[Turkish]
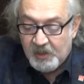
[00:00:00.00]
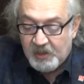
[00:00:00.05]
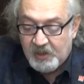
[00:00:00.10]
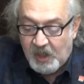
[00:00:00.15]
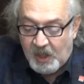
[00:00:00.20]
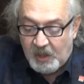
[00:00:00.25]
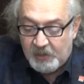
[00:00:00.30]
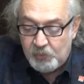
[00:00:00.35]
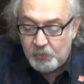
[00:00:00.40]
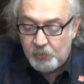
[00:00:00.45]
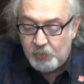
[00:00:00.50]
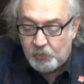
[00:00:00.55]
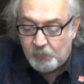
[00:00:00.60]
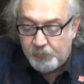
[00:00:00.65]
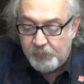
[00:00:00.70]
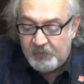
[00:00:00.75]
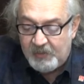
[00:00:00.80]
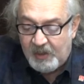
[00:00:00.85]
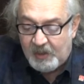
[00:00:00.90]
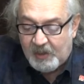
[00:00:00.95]
Kanun
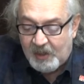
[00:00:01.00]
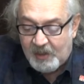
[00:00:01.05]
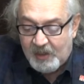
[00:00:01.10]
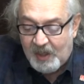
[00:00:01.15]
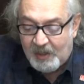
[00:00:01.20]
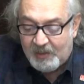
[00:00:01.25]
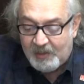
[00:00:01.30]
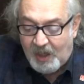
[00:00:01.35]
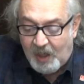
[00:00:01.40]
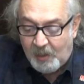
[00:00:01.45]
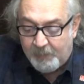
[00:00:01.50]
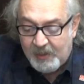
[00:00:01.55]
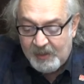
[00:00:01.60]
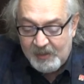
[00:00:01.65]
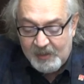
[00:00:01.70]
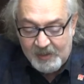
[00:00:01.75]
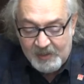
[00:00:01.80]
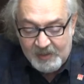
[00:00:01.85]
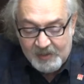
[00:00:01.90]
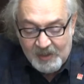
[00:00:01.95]
hükmünde kararname
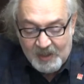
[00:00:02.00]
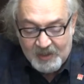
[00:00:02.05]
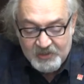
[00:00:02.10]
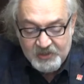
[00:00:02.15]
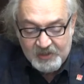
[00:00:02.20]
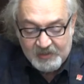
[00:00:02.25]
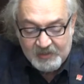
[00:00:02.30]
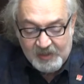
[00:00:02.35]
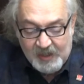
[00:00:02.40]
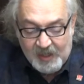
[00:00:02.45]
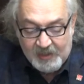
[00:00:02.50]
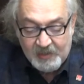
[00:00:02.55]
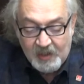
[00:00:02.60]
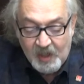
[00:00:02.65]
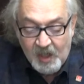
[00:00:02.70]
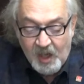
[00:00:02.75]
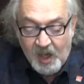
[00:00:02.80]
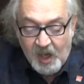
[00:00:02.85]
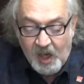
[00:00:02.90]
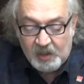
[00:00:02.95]
ile ihraç edilen
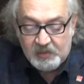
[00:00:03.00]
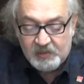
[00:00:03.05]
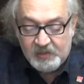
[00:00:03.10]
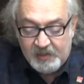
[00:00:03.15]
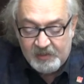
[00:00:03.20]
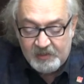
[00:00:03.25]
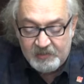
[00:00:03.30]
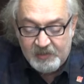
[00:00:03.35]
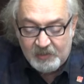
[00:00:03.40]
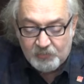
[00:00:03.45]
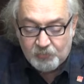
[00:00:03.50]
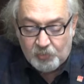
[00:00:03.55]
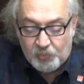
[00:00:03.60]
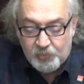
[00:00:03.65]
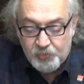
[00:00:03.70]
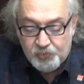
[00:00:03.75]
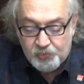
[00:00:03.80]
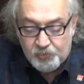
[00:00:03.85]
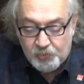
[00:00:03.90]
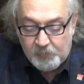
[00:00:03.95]
haklarında
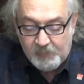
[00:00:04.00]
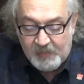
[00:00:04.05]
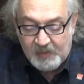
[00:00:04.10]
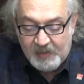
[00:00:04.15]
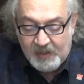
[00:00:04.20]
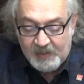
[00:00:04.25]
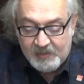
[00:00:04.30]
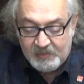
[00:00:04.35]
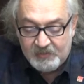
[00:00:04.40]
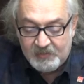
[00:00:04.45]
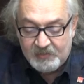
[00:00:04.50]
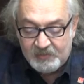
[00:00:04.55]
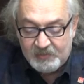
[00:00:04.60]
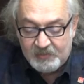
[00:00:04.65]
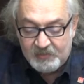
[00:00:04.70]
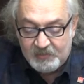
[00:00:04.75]
soruşturmaların